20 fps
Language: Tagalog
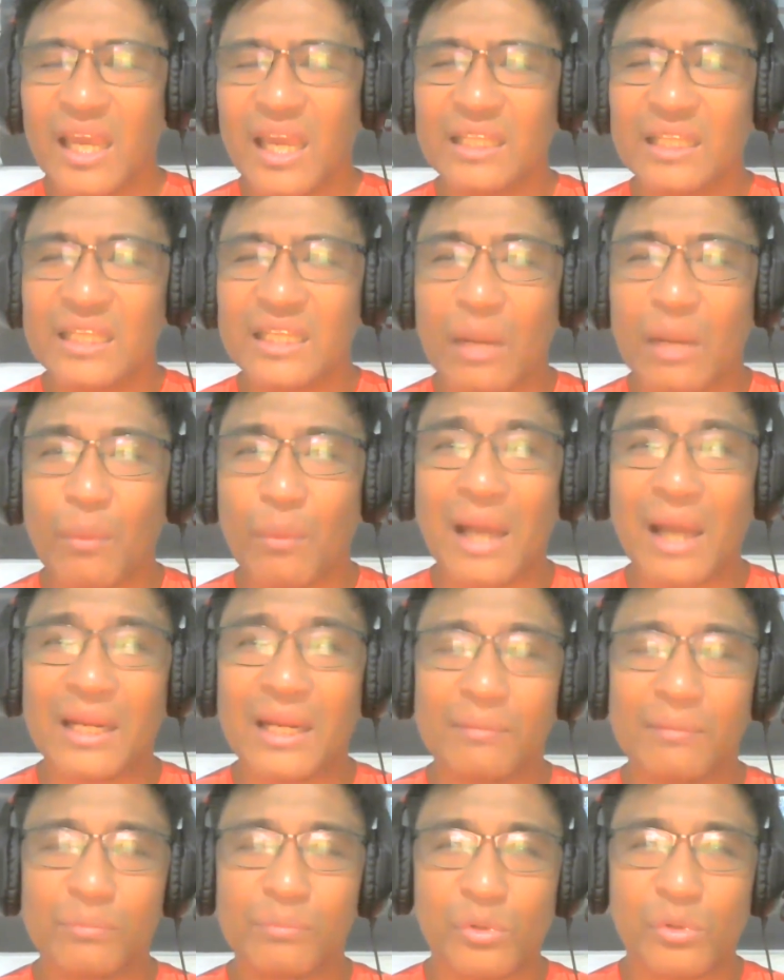Kaya
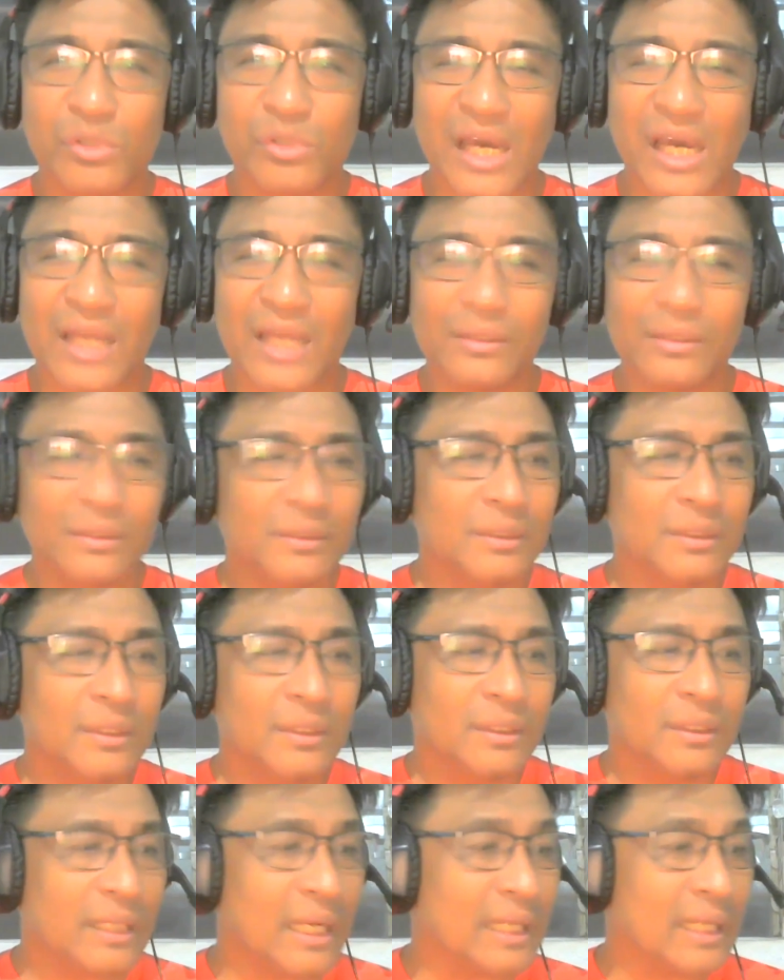tinawanan po siya, no?
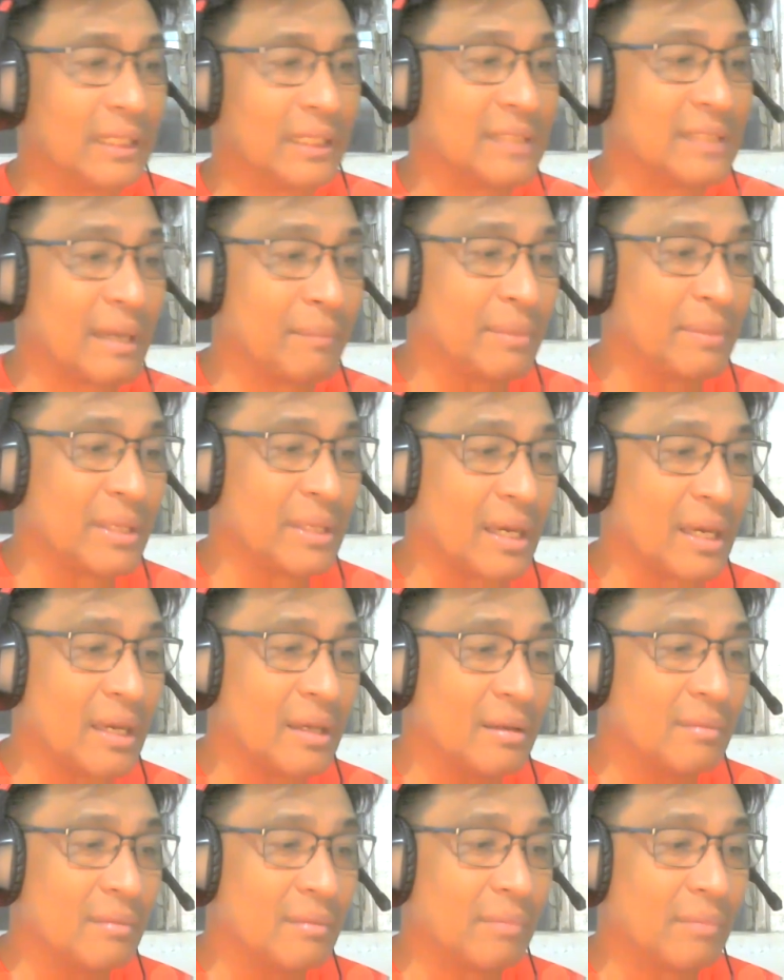Talaga sabi
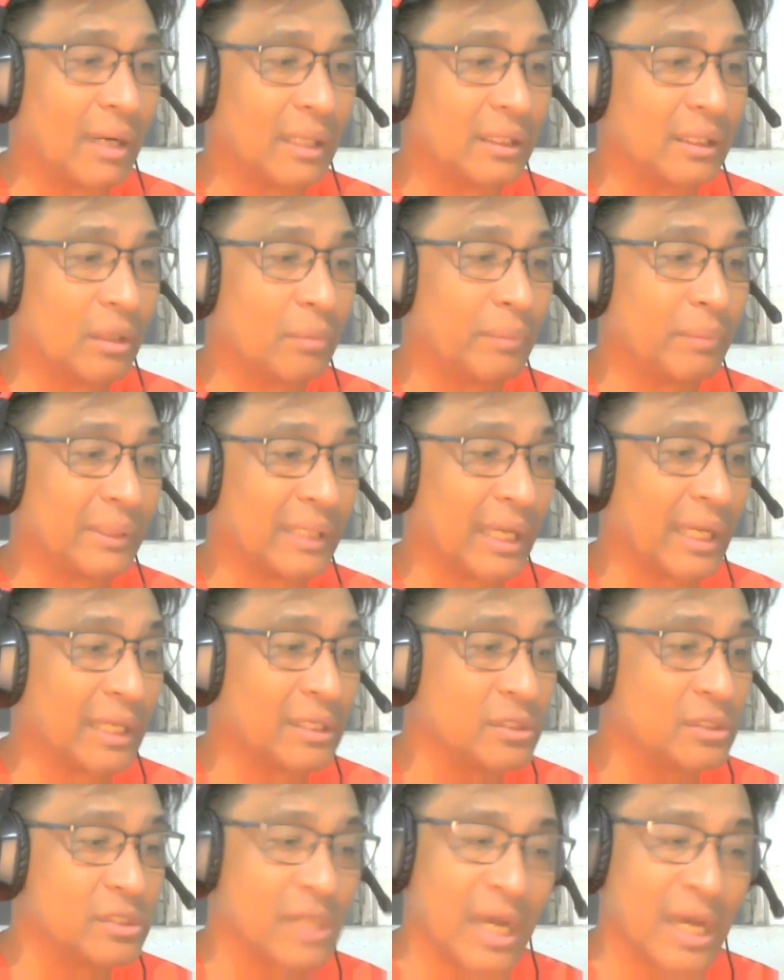niya, baka daw
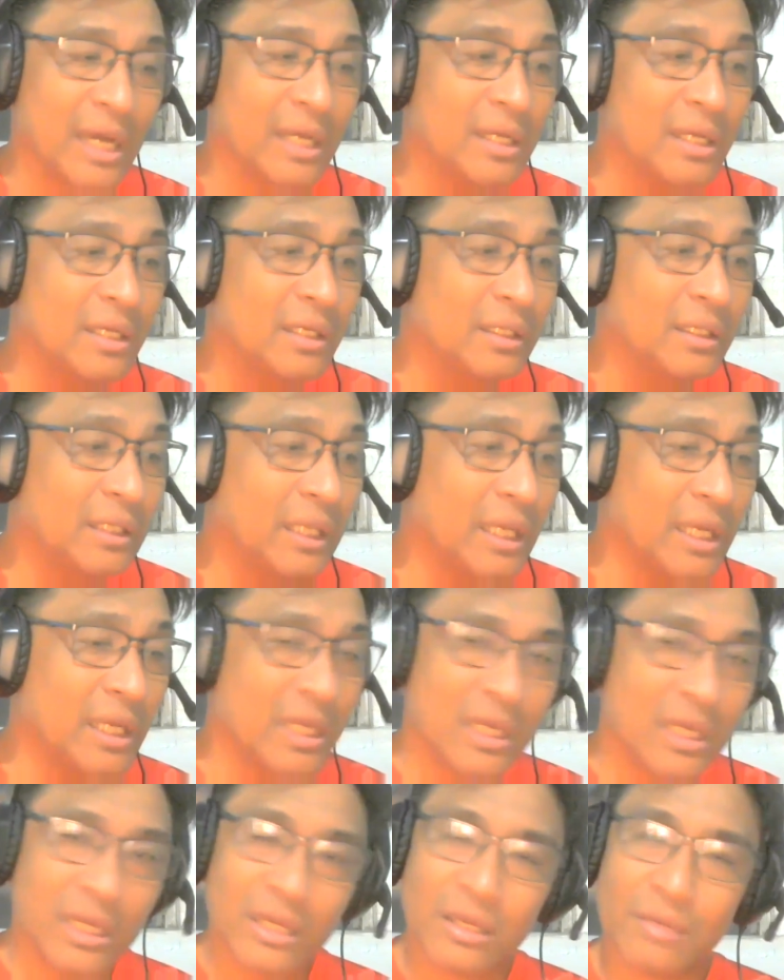patayin siya ni
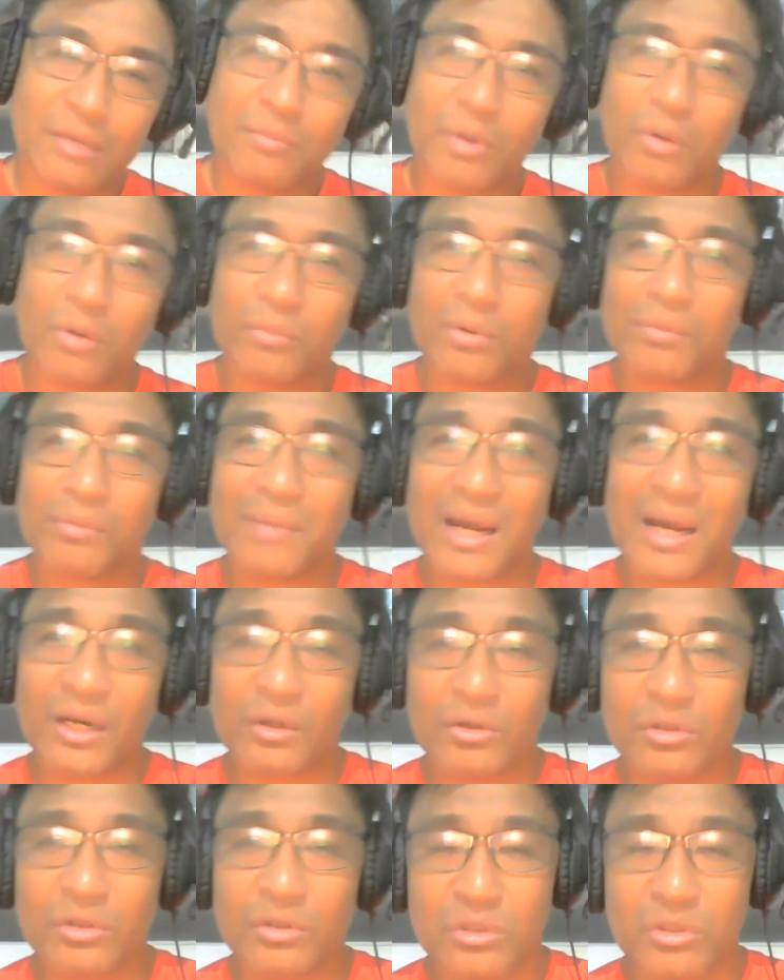Bongbong
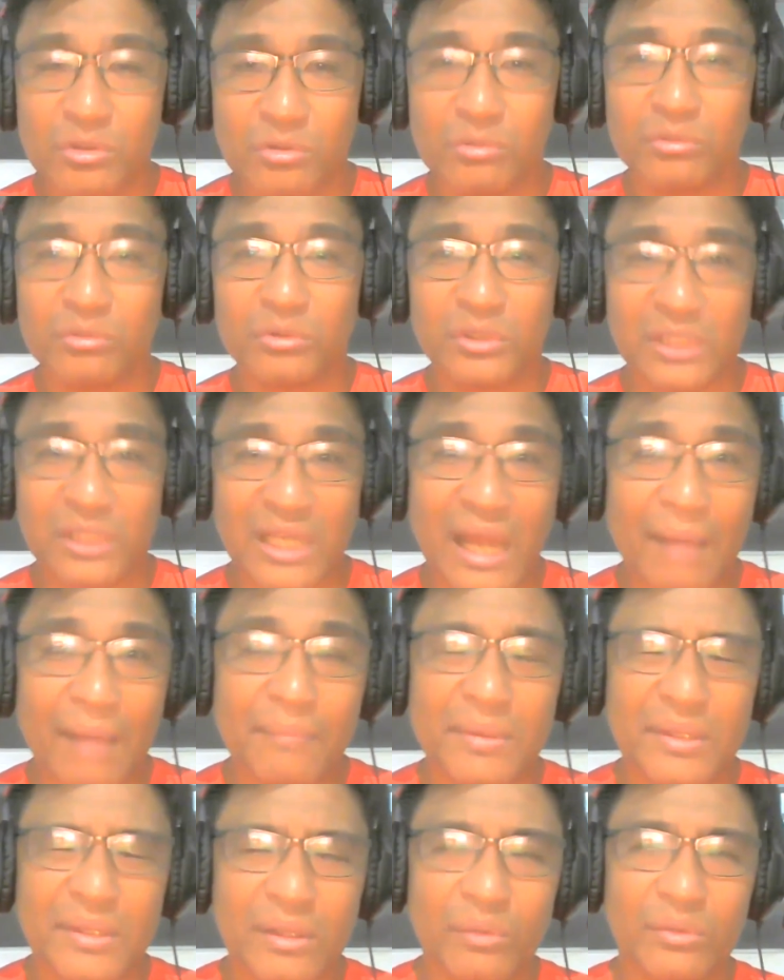Marcos kung
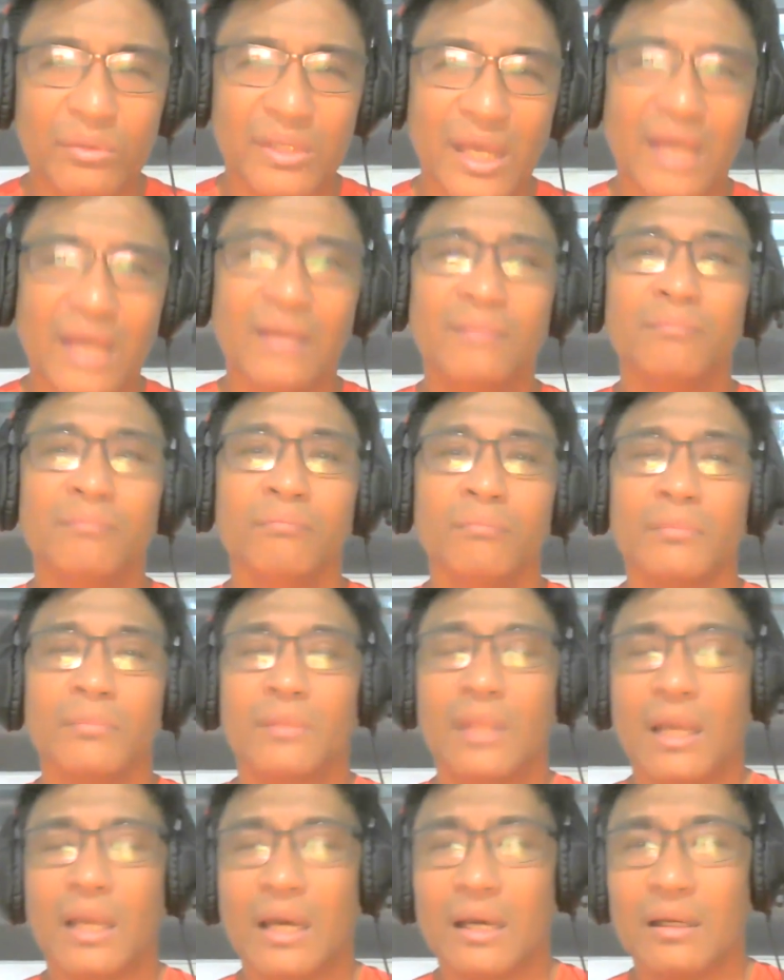sinabi daw niya
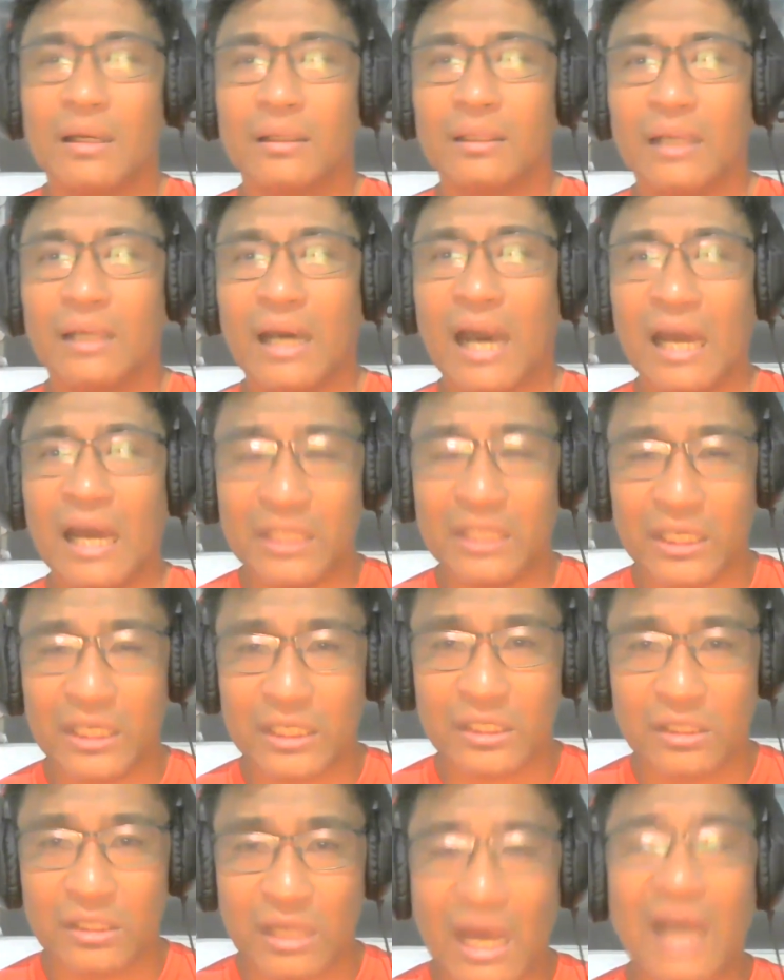na
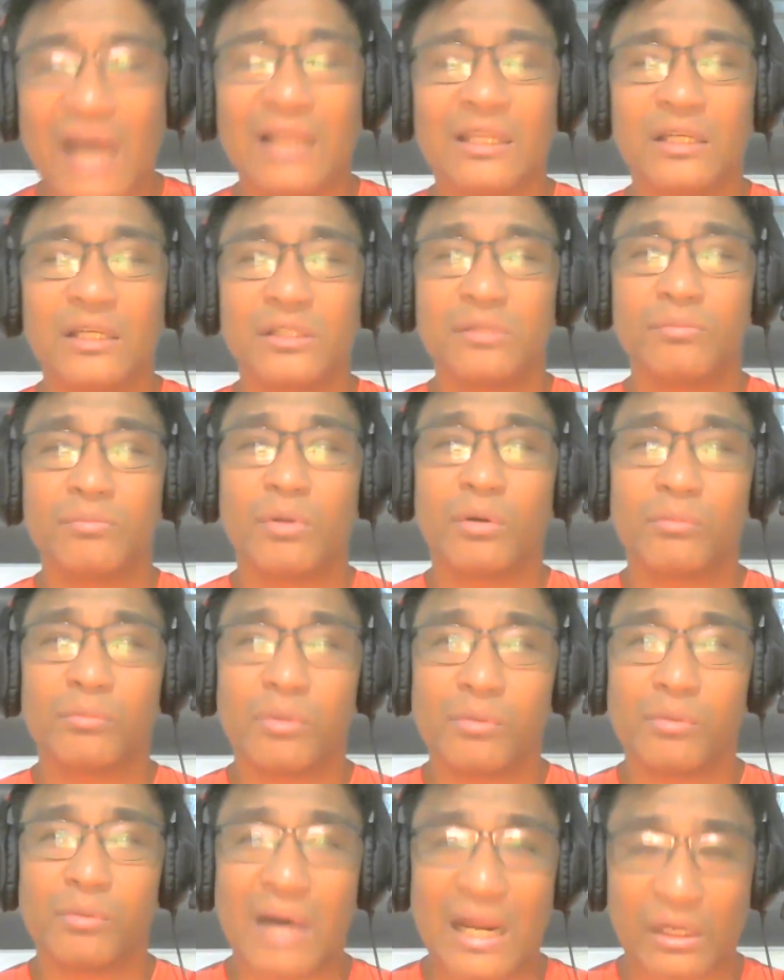adik adik si
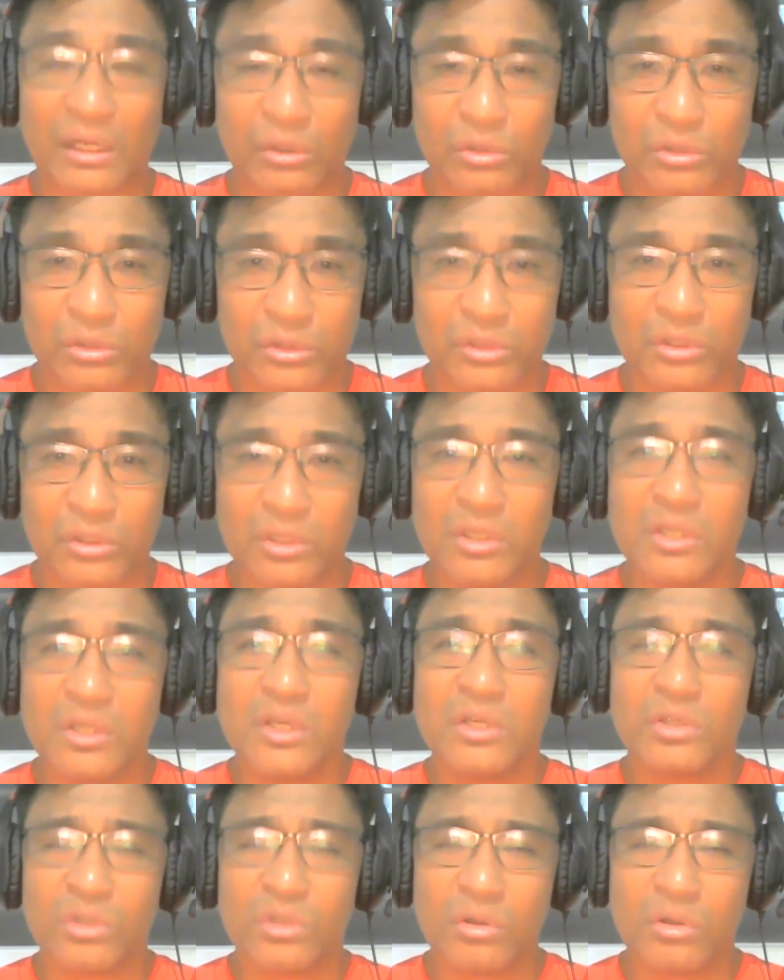Bongbong Marcos, no?